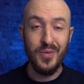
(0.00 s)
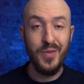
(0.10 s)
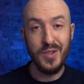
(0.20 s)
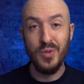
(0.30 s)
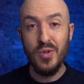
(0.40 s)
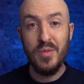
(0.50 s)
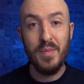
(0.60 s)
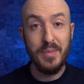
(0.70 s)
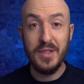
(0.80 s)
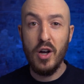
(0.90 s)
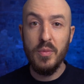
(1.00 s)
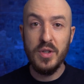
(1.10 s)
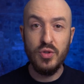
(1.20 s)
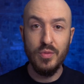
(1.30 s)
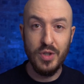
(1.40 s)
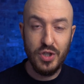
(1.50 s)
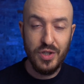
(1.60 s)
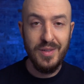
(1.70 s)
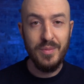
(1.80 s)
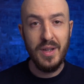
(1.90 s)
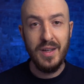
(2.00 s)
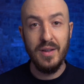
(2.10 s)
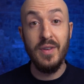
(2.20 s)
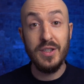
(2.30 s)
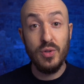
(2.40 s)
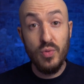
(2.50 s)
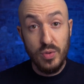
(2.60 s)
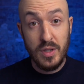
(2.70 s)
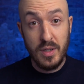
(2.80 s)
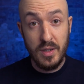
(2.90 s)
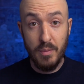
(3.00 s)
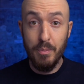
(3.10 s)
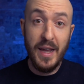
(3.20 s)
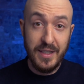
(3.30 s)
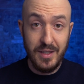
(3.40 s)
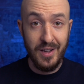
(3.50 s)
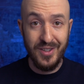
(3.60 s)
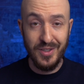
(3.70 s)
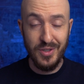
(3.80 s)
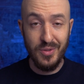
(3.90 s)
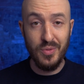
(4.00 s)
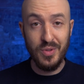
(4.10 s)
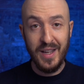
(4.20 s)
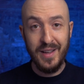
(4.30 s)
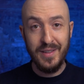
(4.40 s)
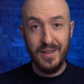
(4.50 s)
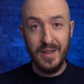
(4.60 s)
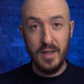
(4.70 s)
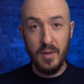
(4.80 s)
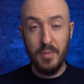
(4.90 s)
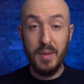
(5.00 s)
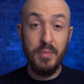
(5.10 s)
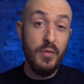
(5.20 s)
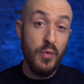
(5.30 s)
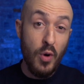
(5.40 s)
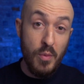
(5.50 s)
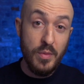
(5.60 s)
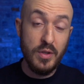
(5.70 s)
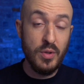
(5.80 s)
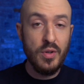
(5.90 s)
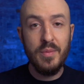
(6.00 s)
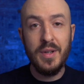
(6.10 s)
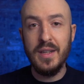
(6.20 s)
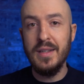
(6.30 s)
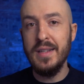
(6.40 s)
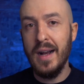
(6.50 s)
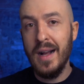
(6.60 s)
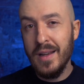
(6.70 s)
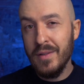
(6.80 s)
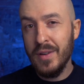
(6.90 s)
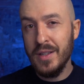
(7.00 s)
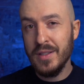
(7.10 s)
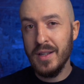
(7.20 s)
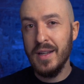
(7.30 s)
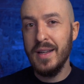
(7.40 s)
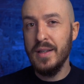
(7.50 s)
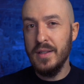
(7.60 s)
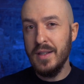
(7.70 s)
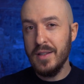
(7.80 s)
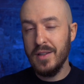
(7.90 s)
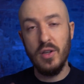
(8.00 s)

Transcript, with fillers: versuchen, beim Zauber zu bestimmen, was unsere Baseline ist. Und dann beim Performen sollte man idealerweise nicht